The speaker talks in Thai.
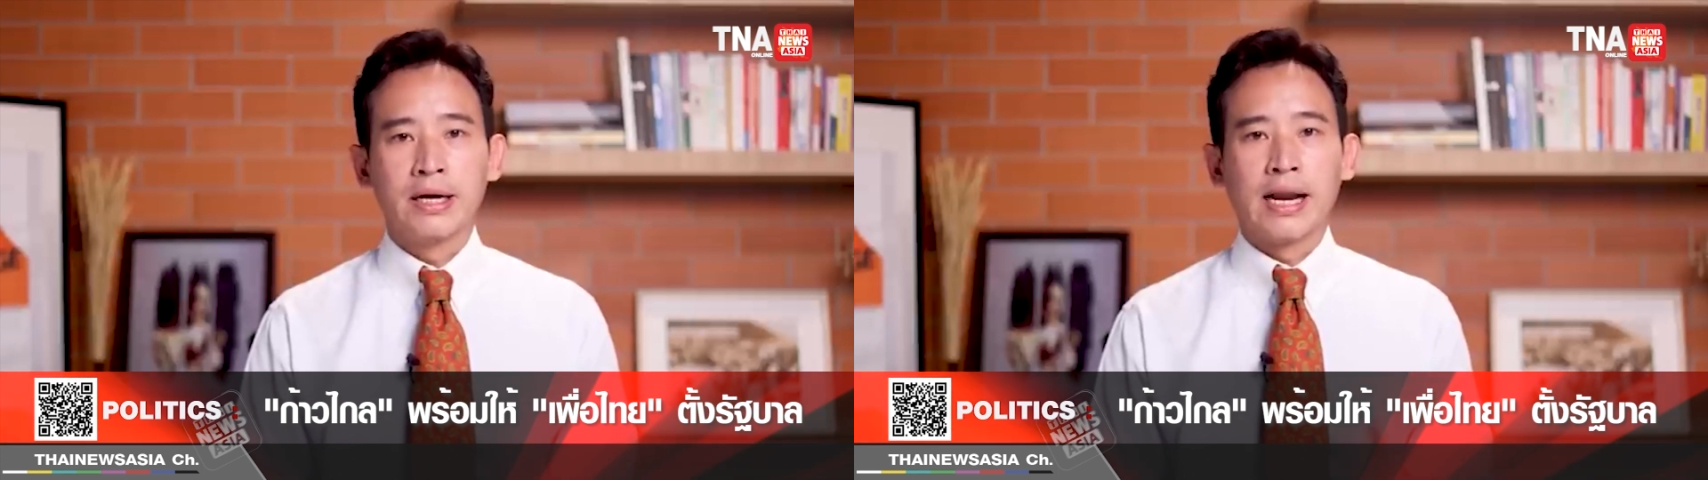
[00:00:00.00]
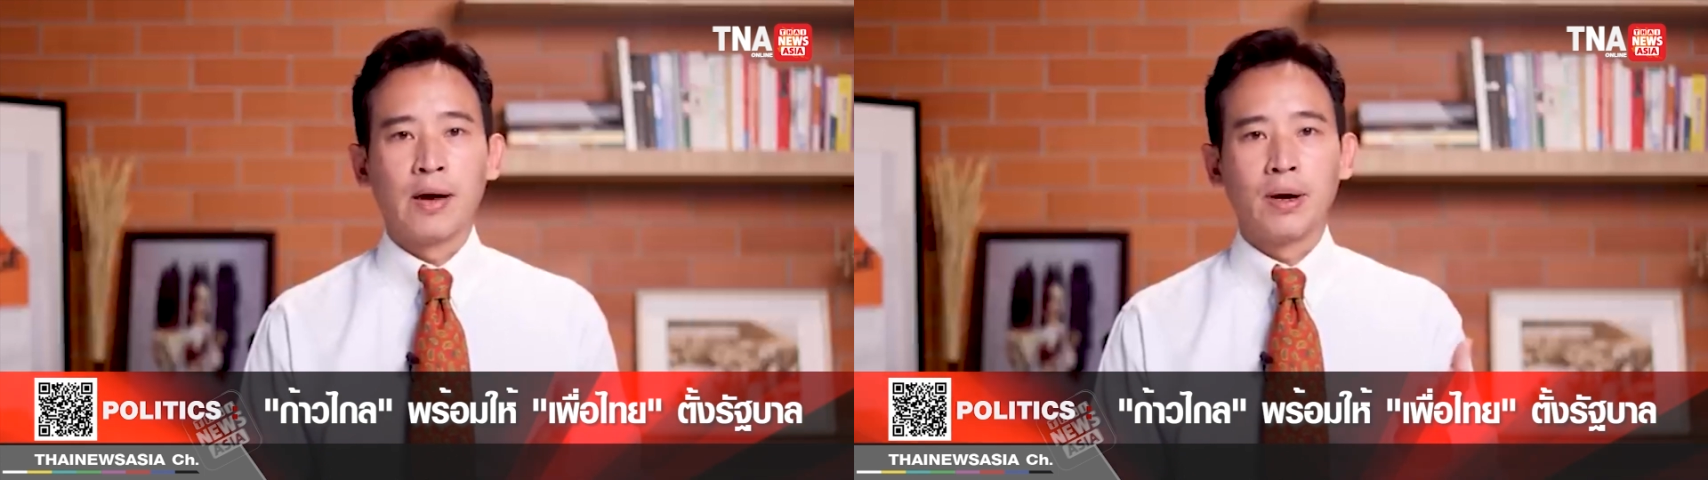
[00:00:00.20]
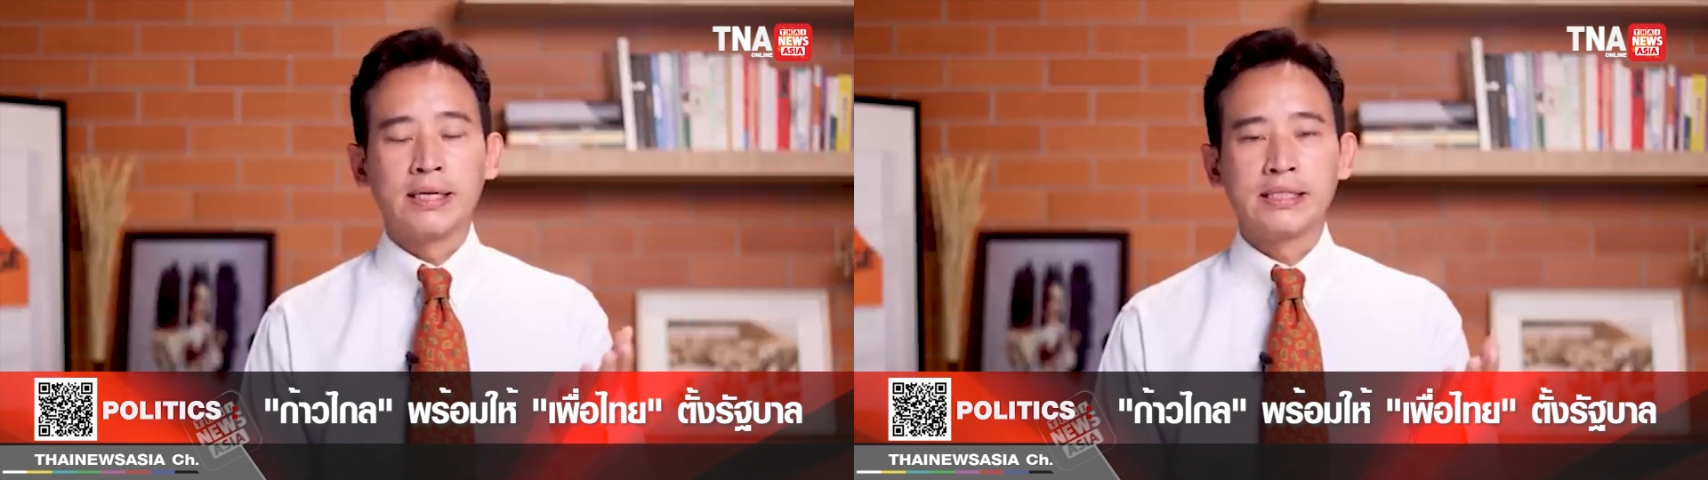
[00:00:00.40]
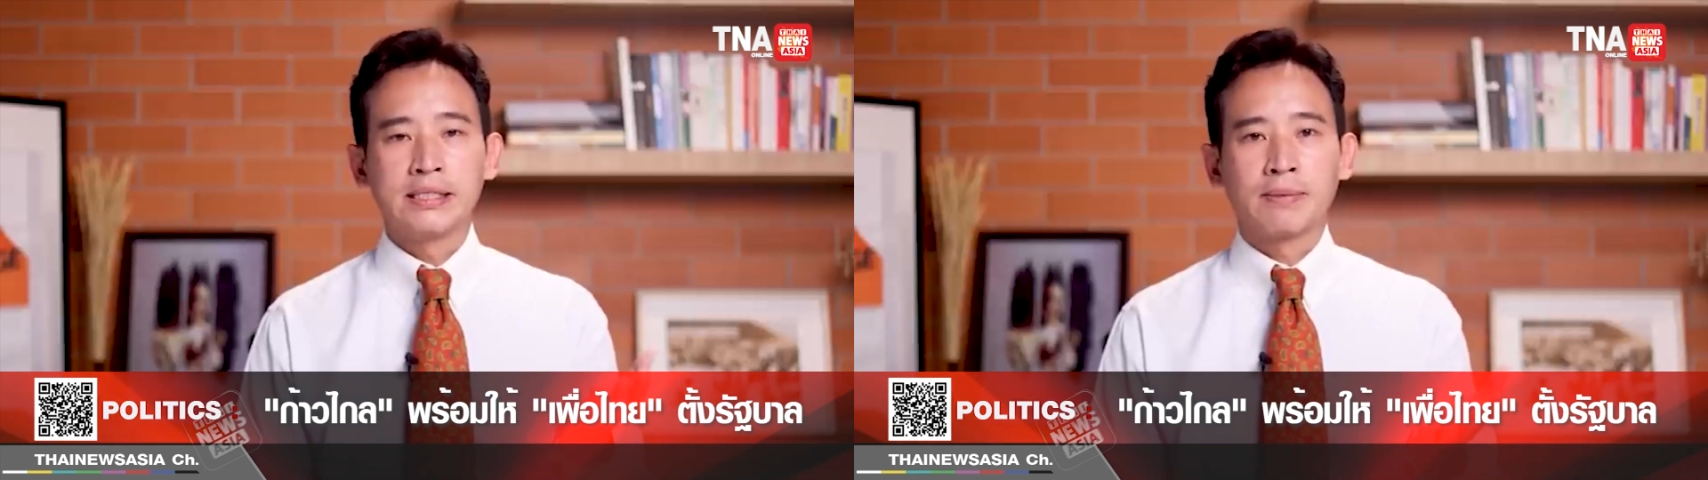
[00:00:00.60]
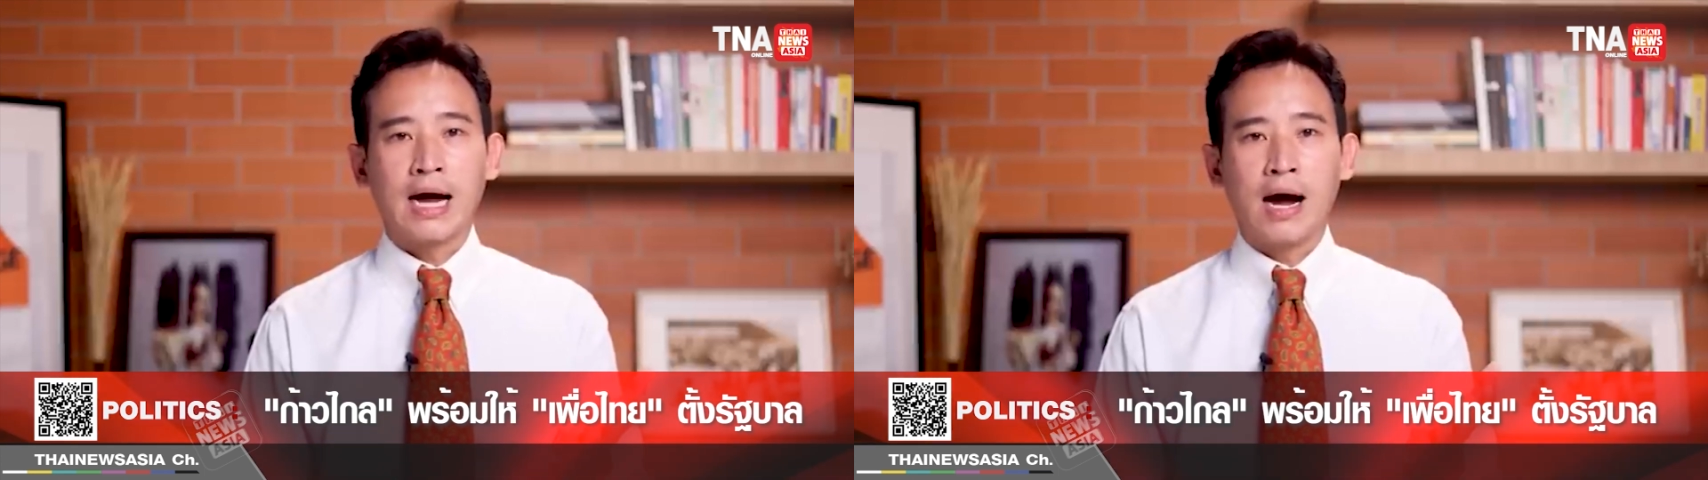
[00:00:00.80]
ในวันที่
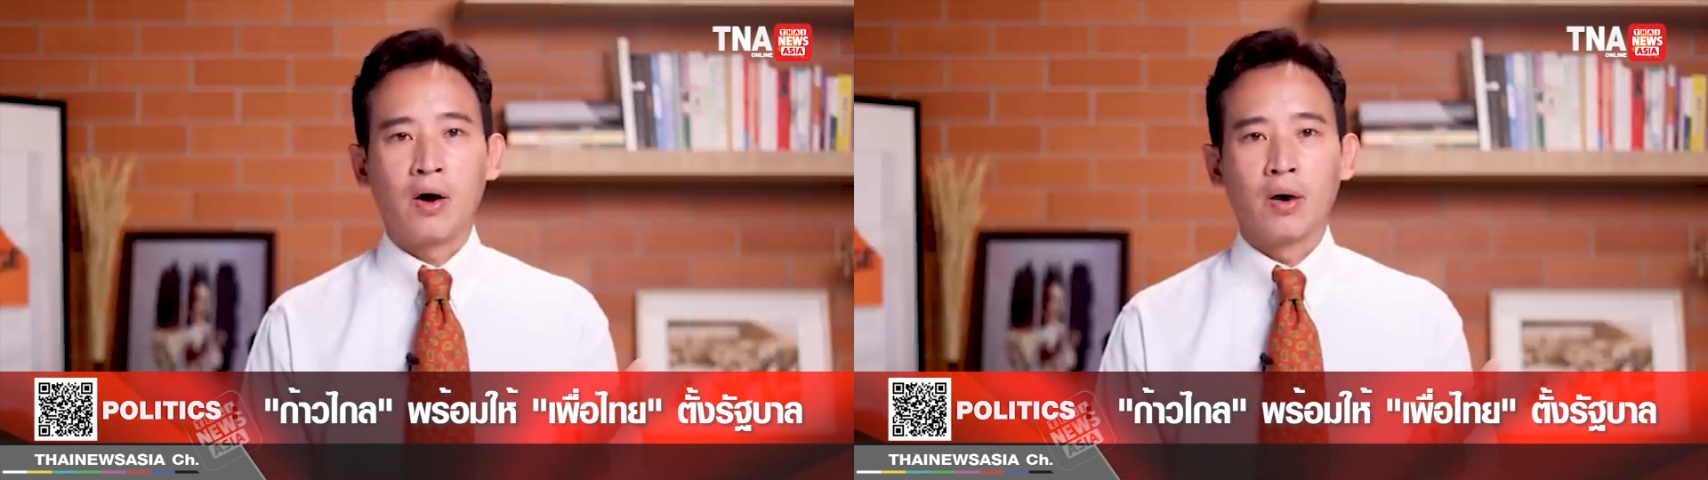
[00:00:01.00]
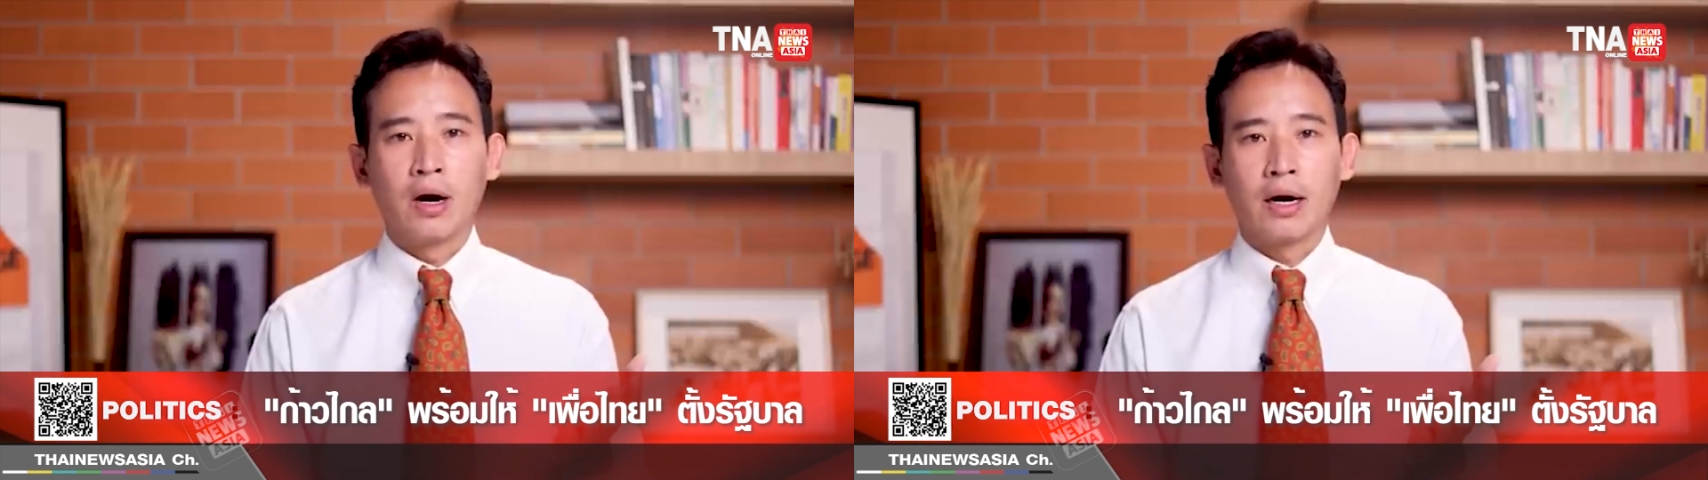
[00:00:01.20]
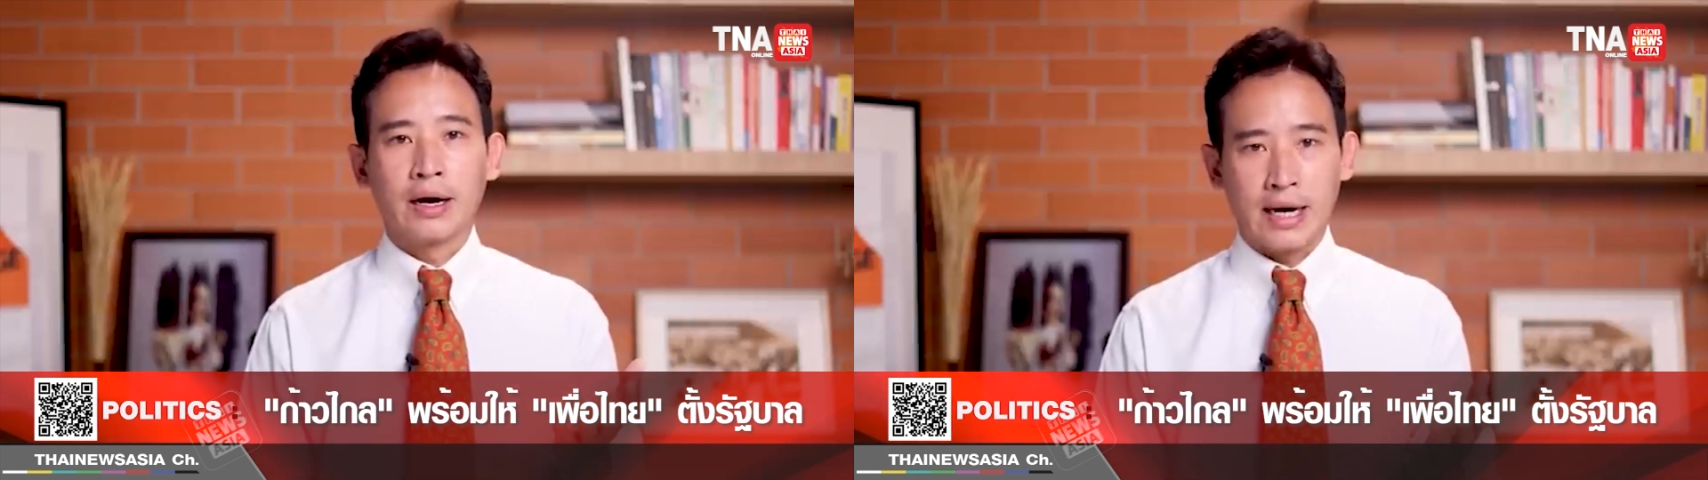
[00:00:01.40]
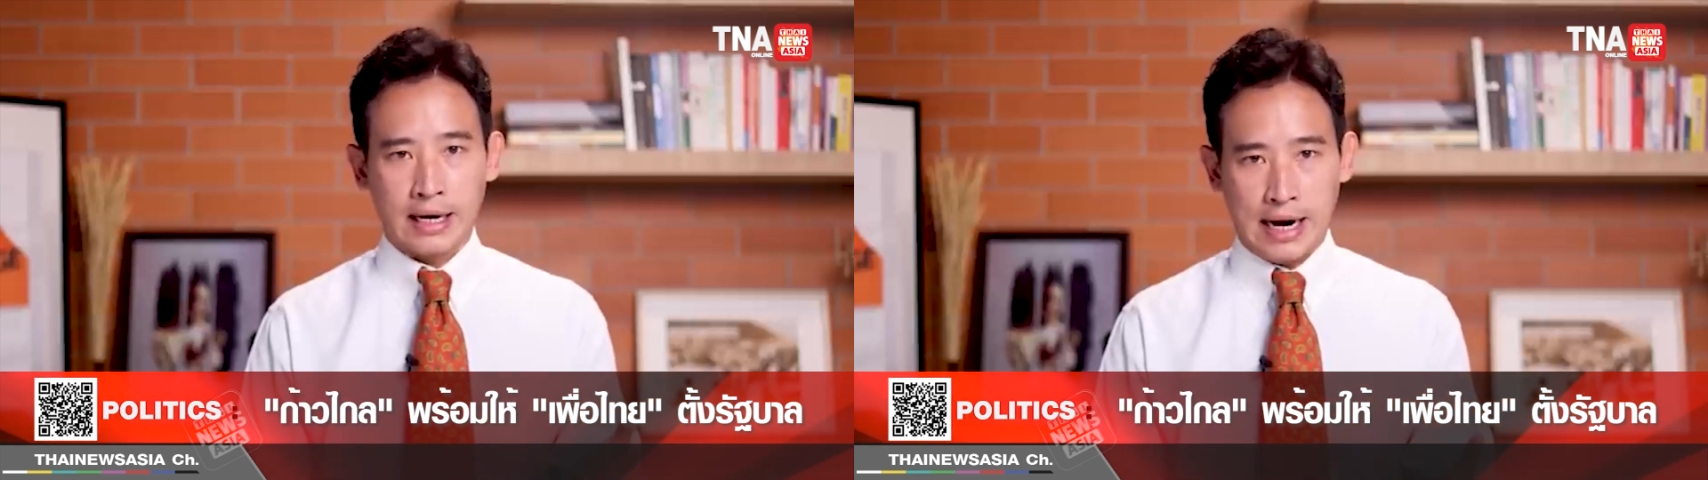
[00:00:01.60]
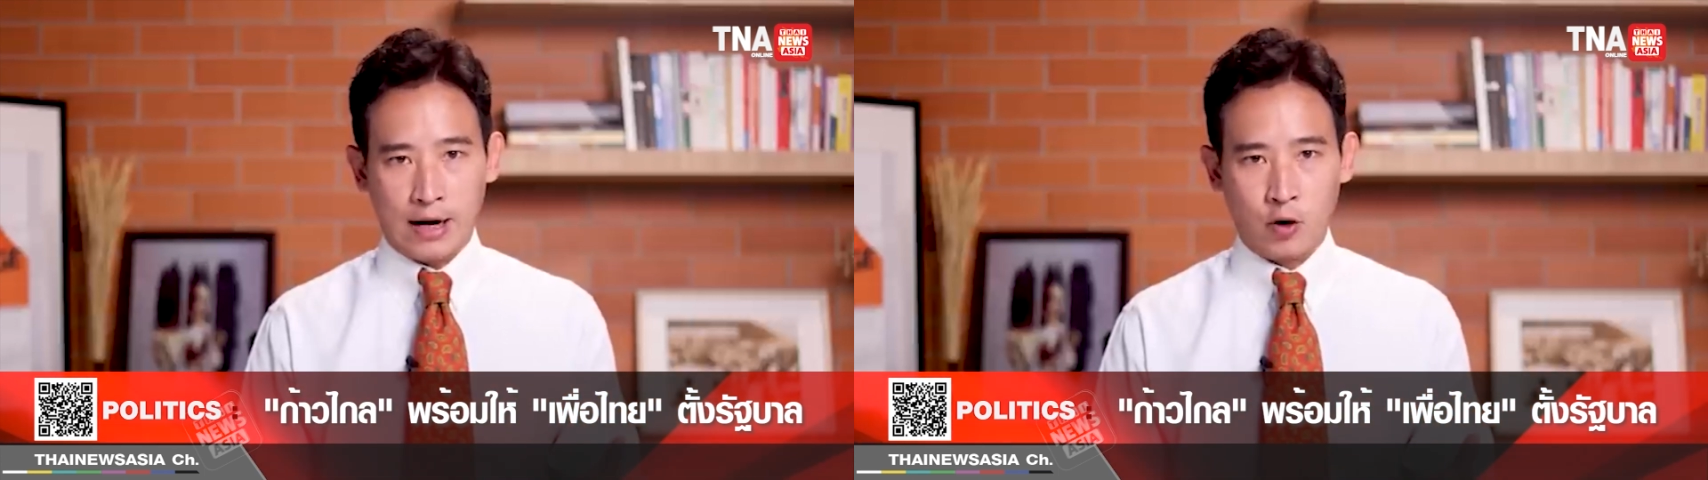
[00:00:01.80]
19 กรก
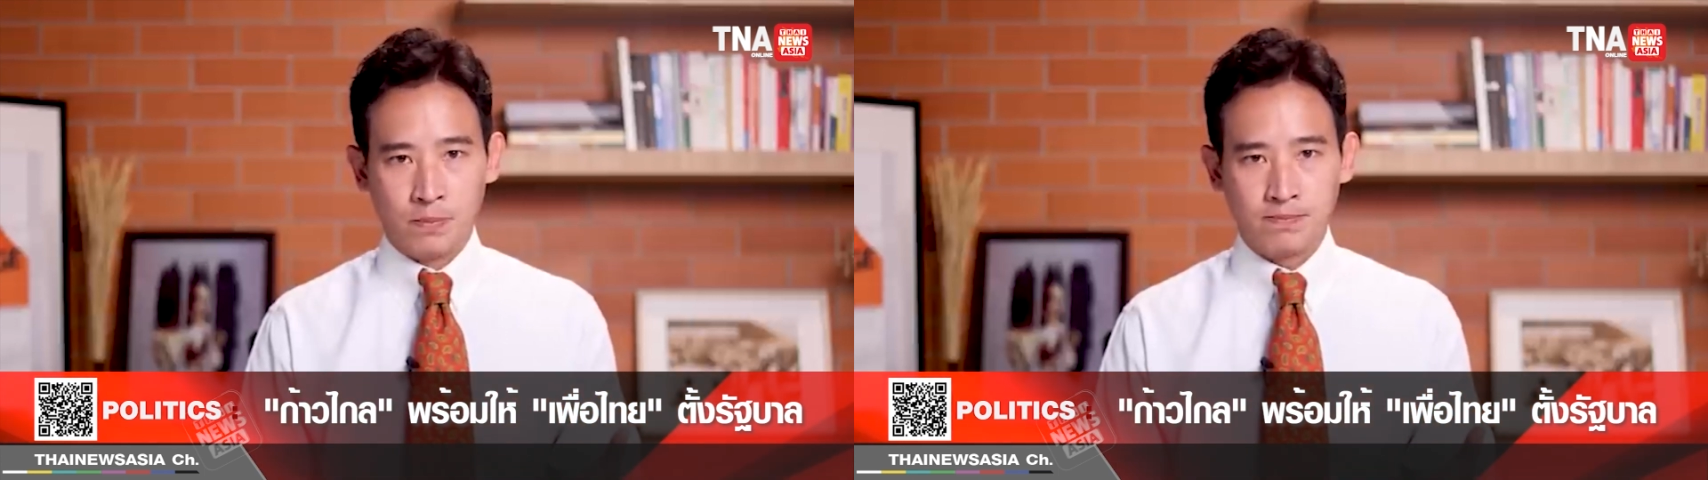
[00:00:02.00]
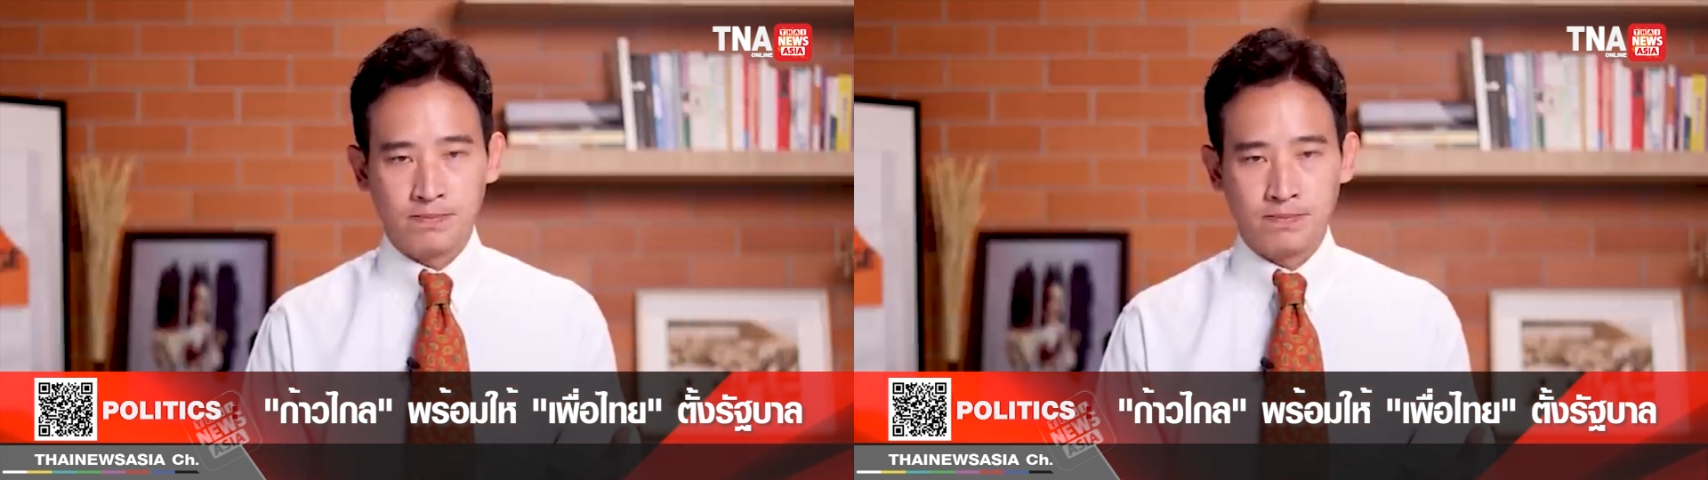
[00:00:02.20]
ฎาคม